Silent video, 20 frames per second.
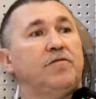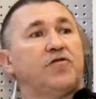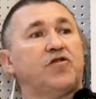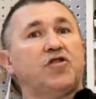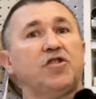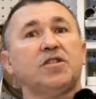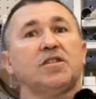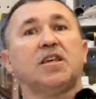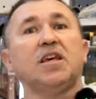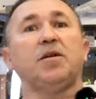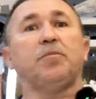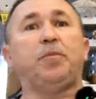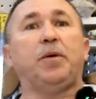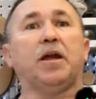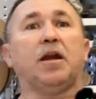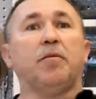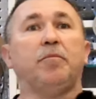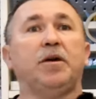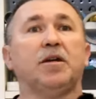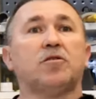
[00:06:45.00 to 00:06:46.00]
wszystkich
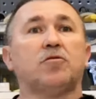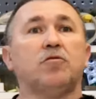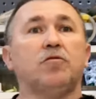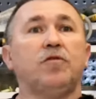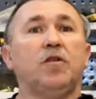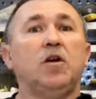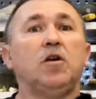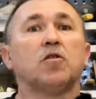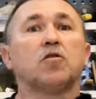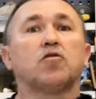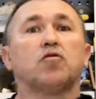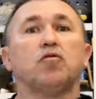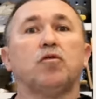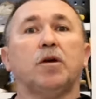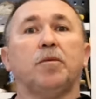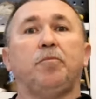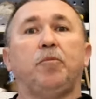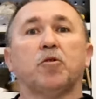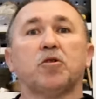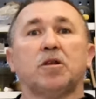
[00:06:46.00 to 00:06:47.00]
parametrów,
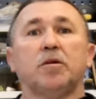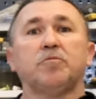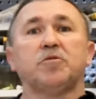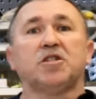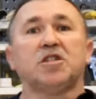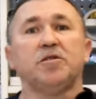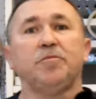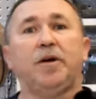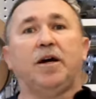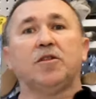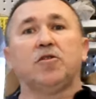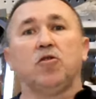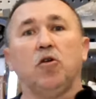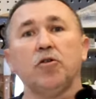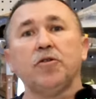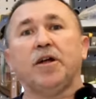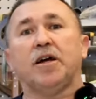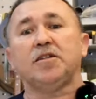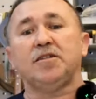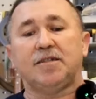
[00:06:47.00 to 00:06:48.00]
które potem trzeba
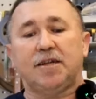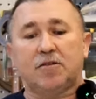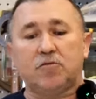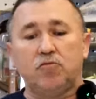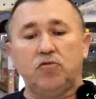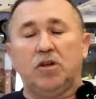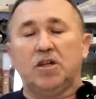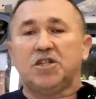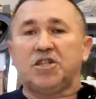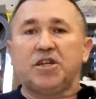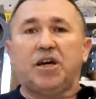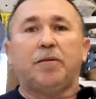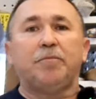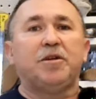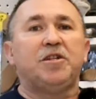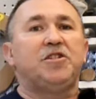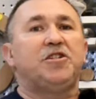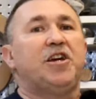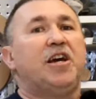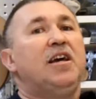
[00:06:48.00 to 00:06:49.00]
dodać, za które trzeba
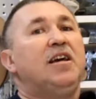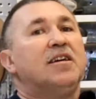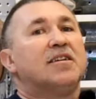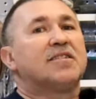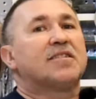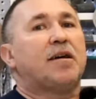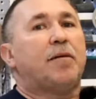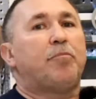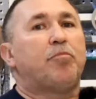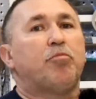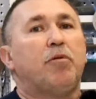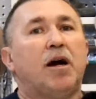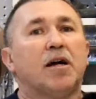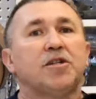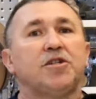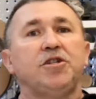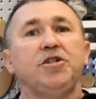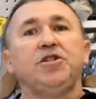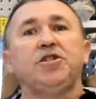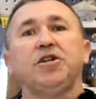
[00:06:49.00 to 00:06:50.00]
będzie
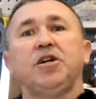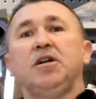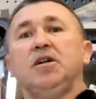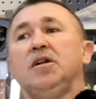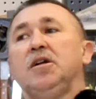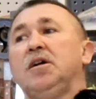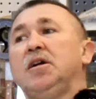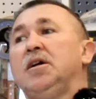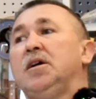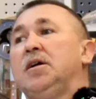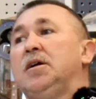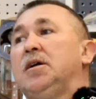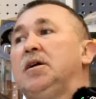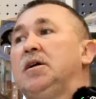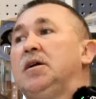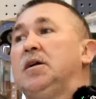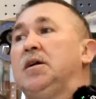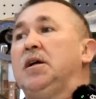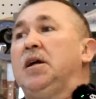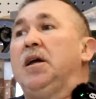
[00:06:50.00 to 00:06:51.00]
zapłacić.
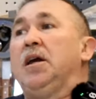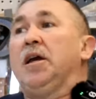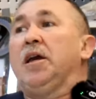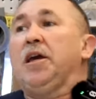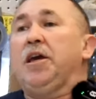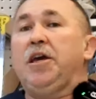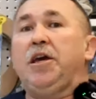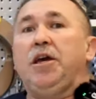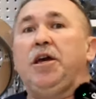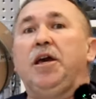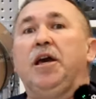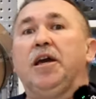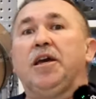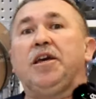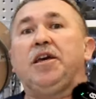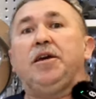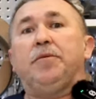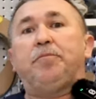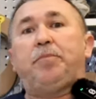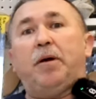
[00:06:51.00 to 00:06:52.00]
I,
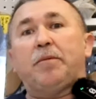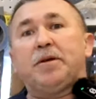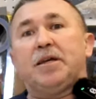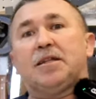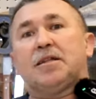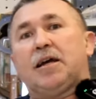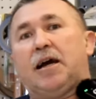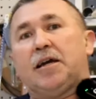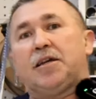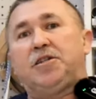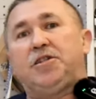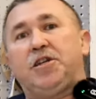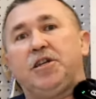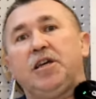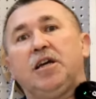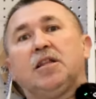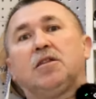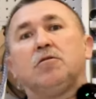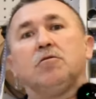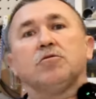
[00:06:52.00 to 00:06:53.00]
I, pamiętajcie
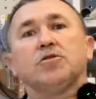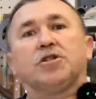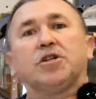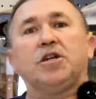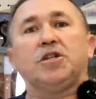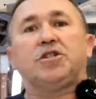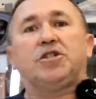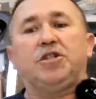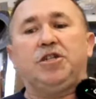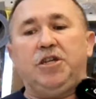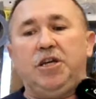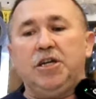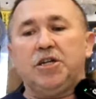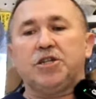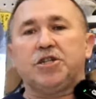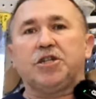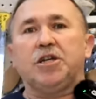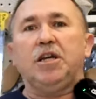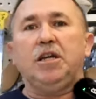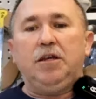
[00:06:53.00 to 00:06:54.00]
jedną rzecz,
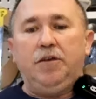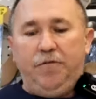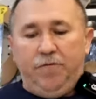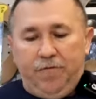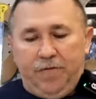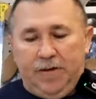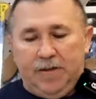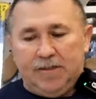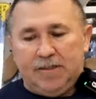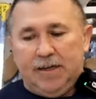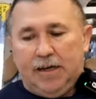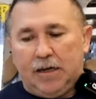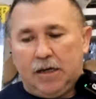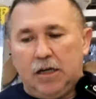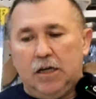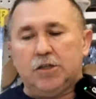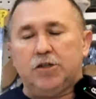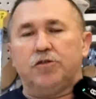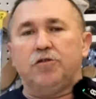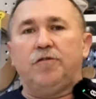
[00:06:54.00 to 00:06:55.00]
jeżeli wy
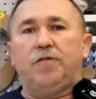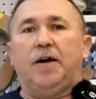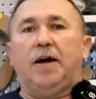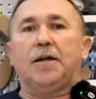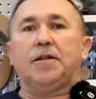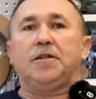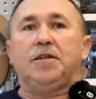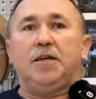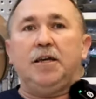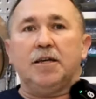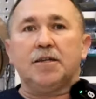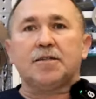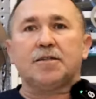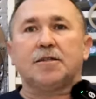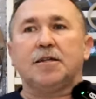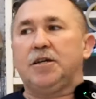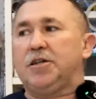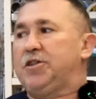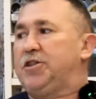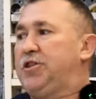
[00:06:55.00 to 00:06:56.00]
zaangażowani
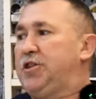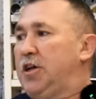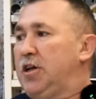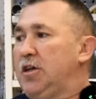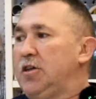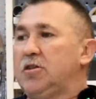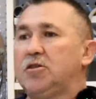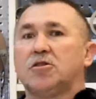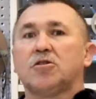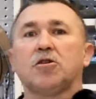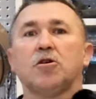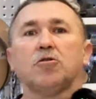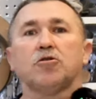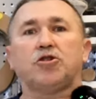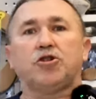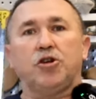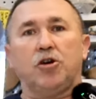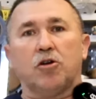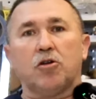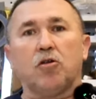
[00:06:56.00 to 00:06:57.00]
jesteście i
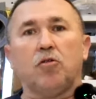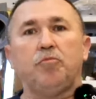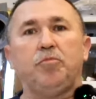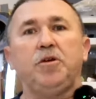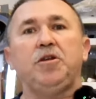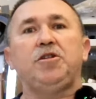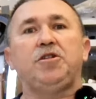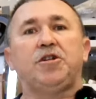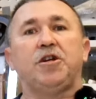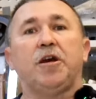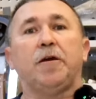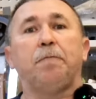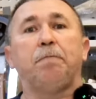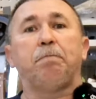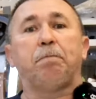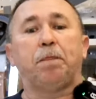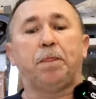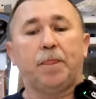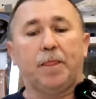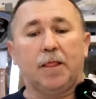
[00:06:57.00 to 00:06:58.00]
coś robicie,
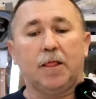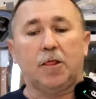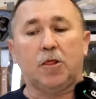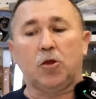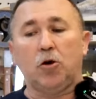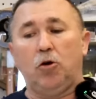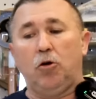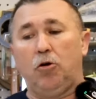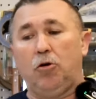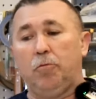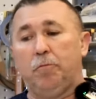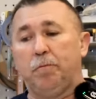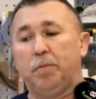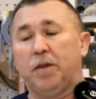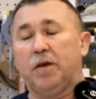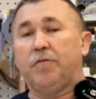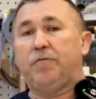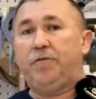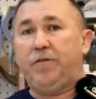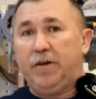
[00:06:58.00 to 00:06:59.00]
to
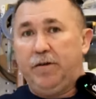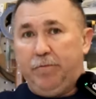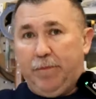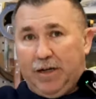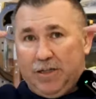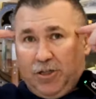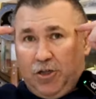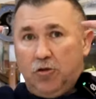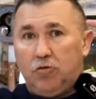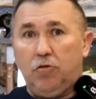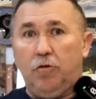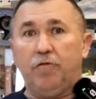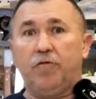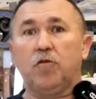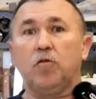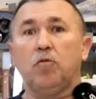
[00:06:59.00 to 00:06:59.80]
wy macie to w